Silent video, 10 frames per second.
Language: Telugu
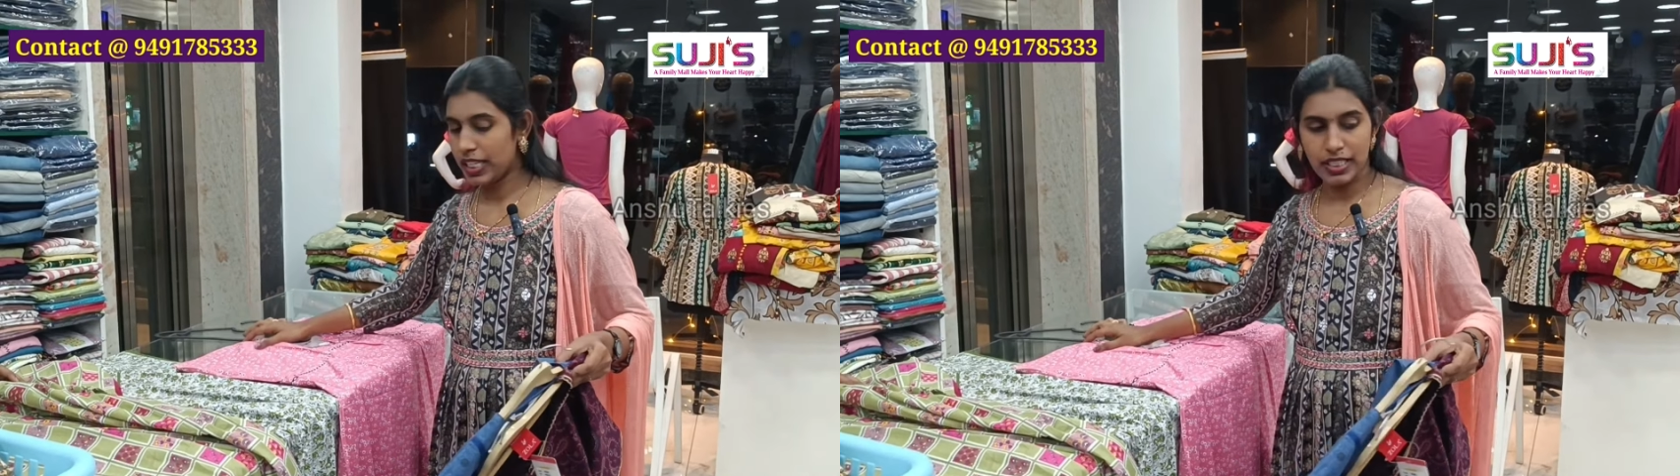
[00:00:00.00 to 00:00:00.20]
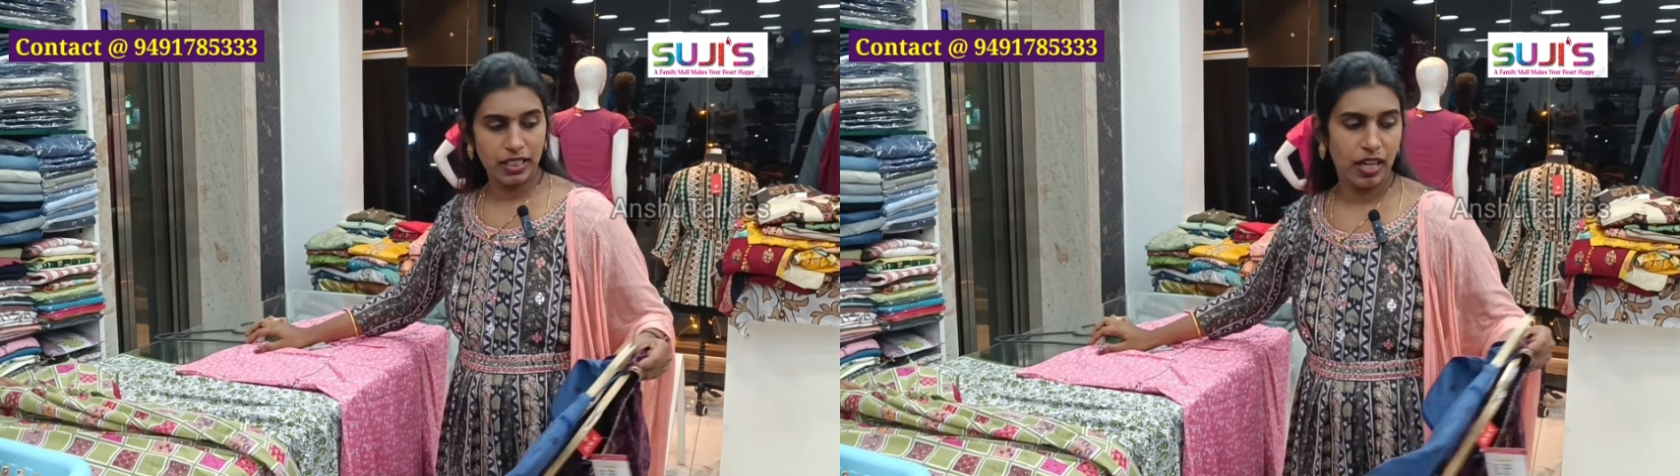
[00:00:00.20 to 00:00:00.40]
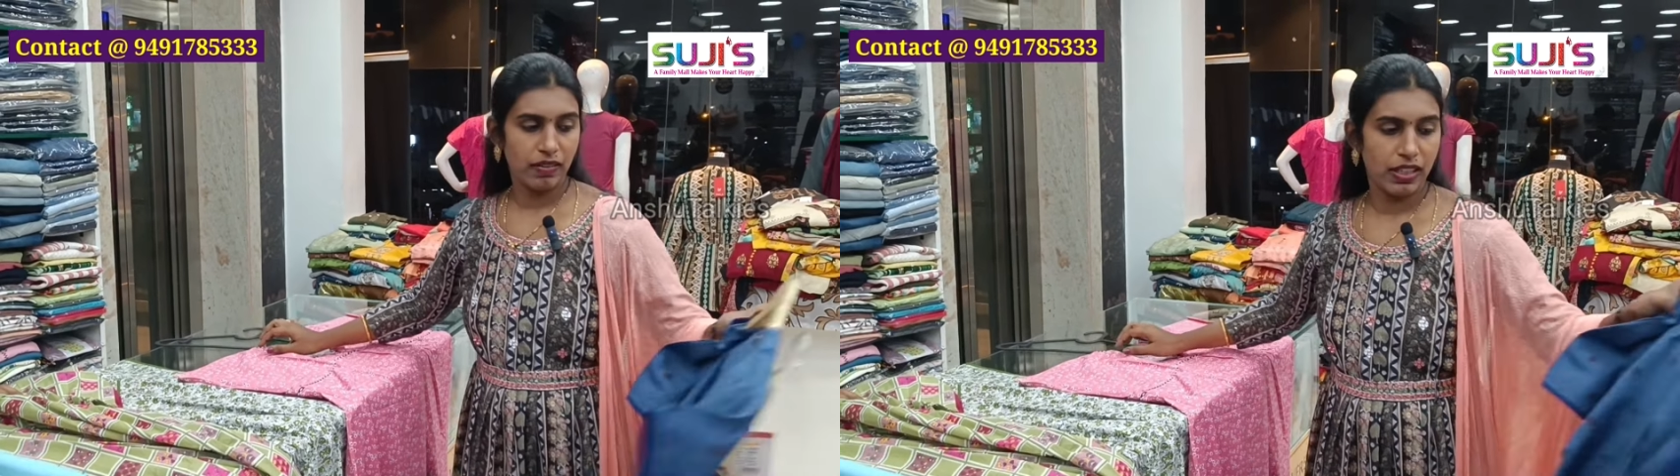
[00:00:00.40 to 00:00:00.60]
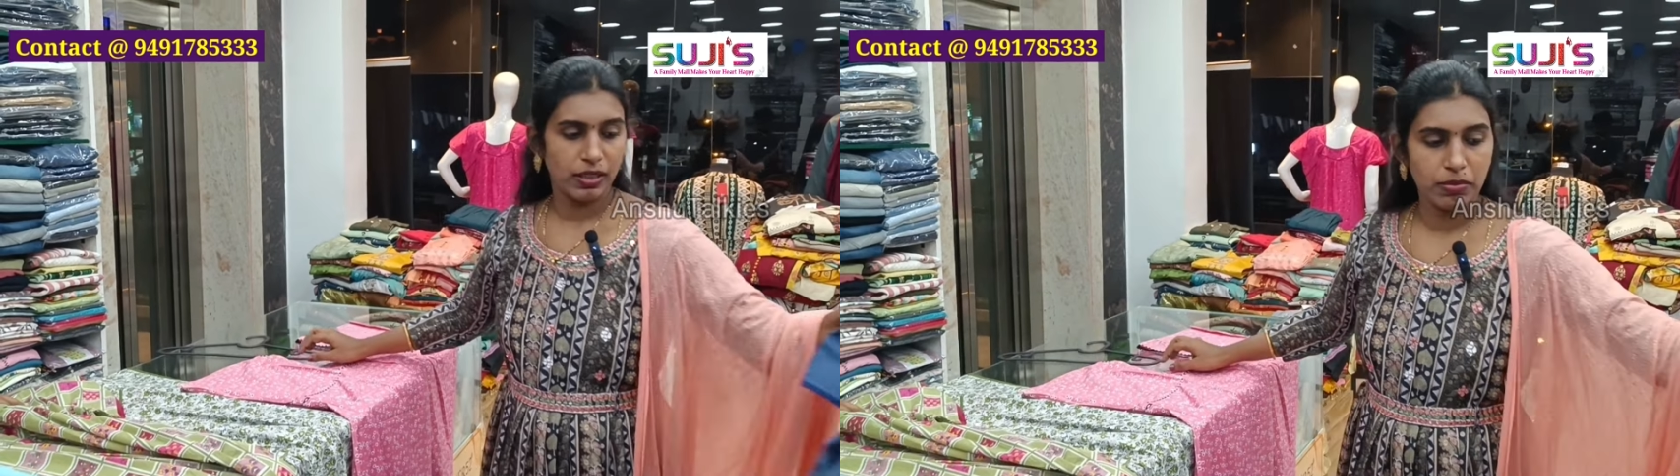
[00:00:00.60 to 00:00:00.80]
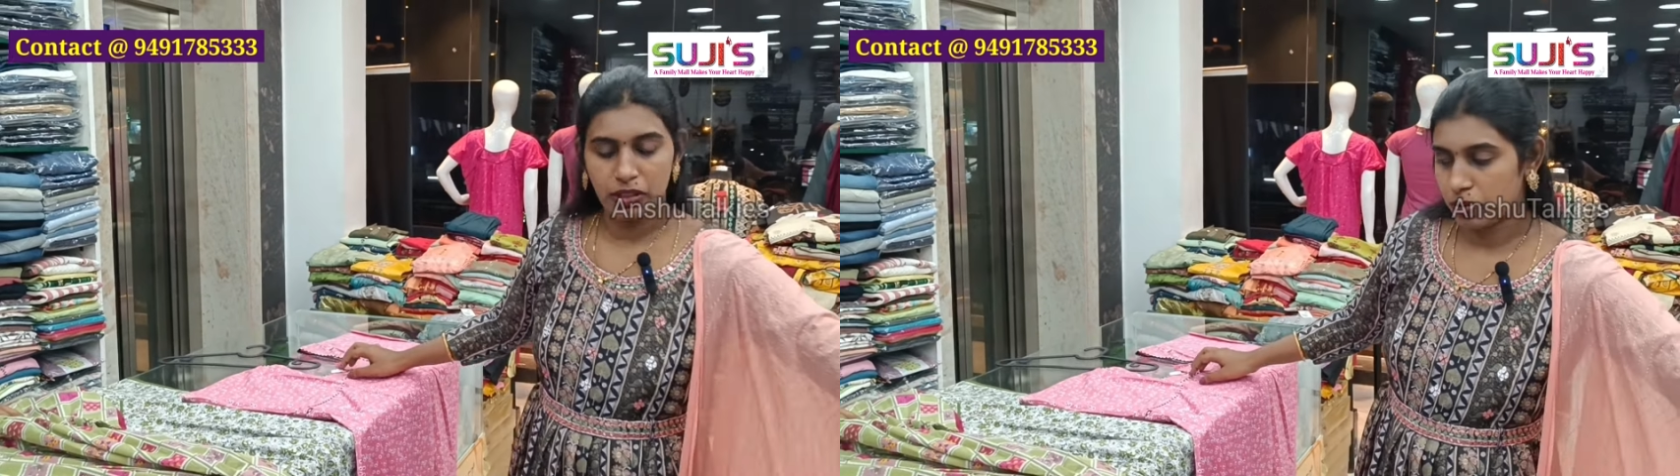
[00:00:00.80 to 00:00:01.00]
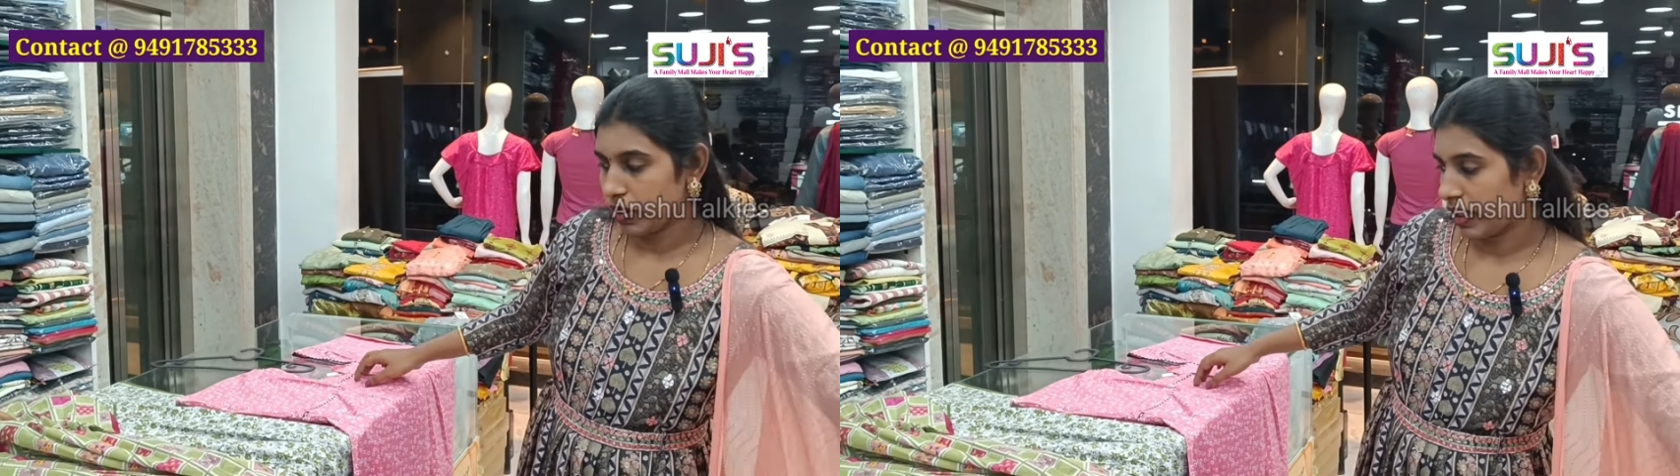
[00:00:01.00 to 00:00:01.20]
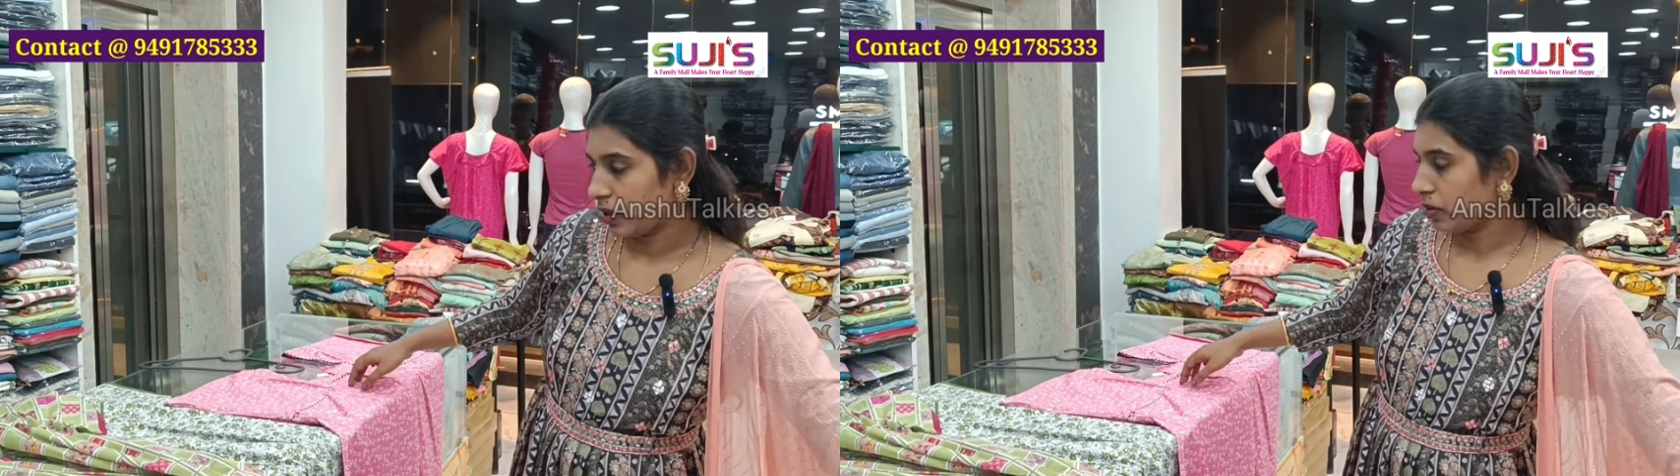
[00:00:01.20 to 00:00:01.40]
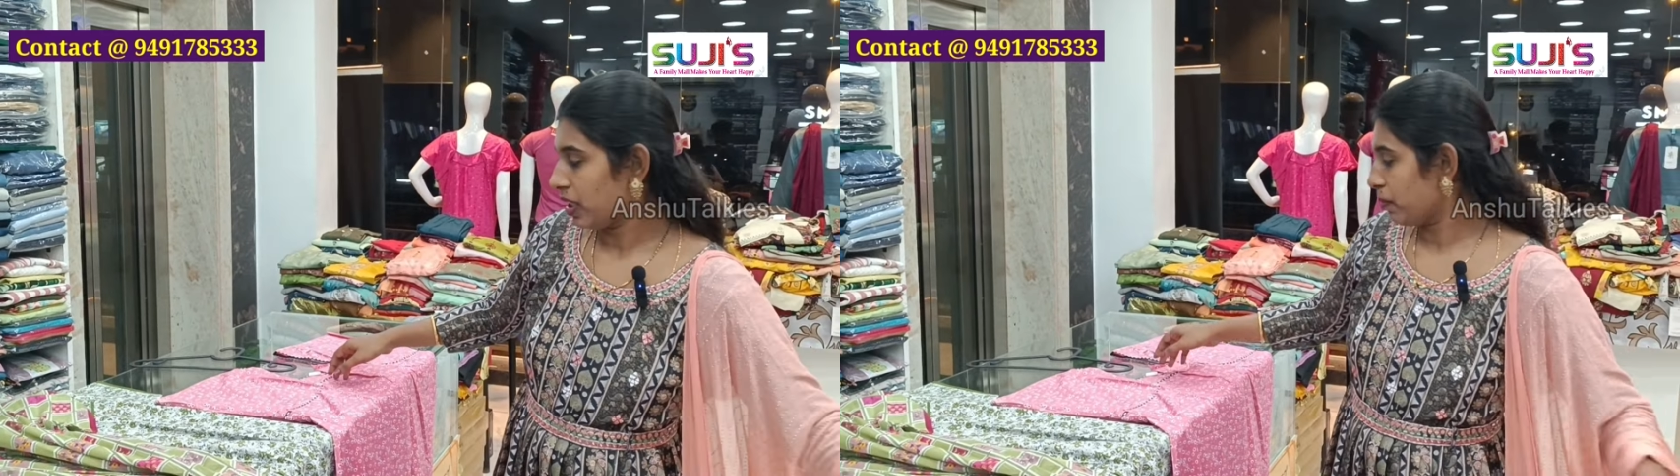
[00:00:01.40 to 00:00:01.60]
సైజ్ కావాలి మాకు అన్నా
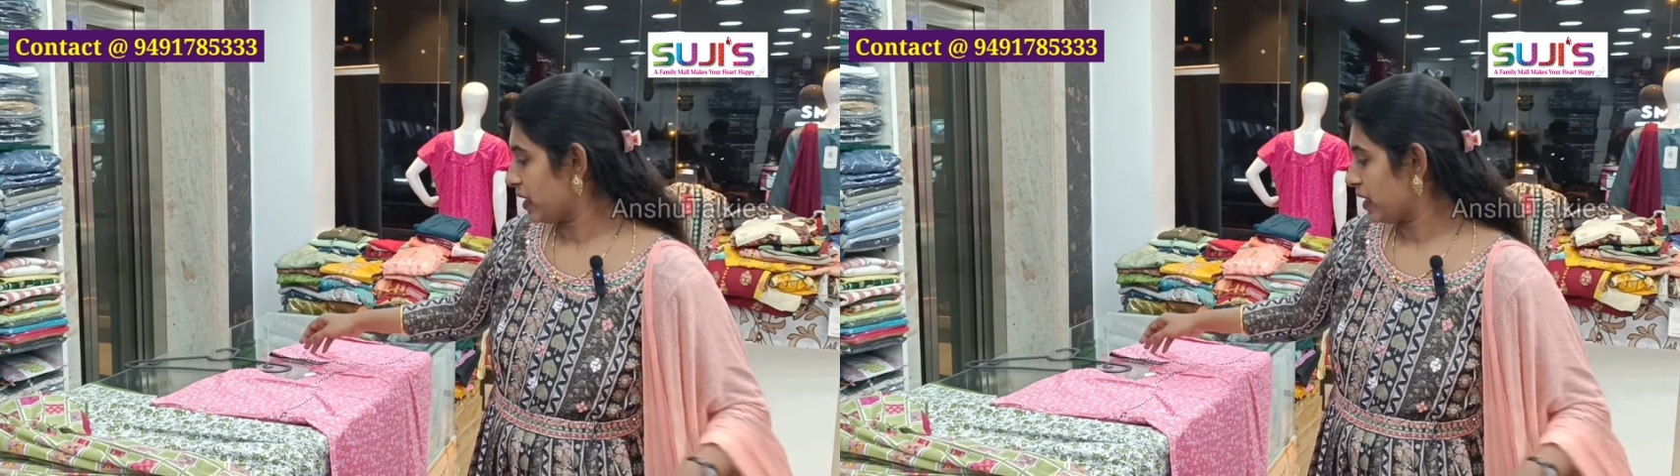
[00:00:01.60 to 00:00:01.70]
కూడా